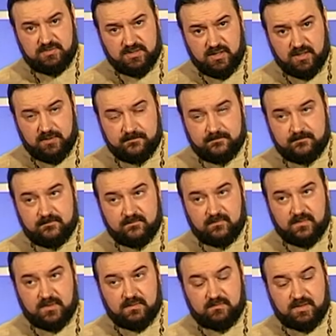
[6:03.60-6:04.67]
дали.
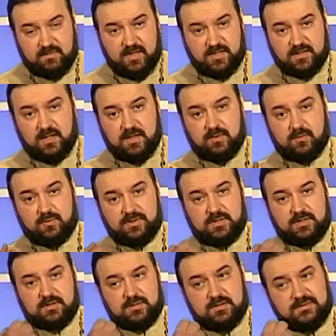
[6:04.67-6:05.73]
Понимаете, у
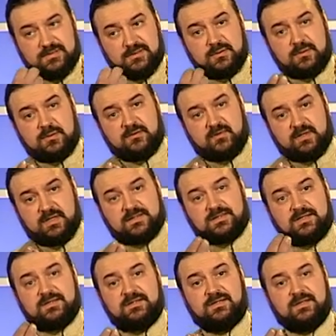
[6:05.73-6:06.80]
них слово –
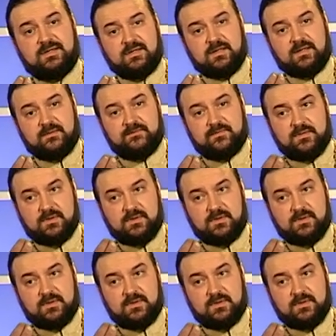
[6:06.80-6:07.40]
это дело.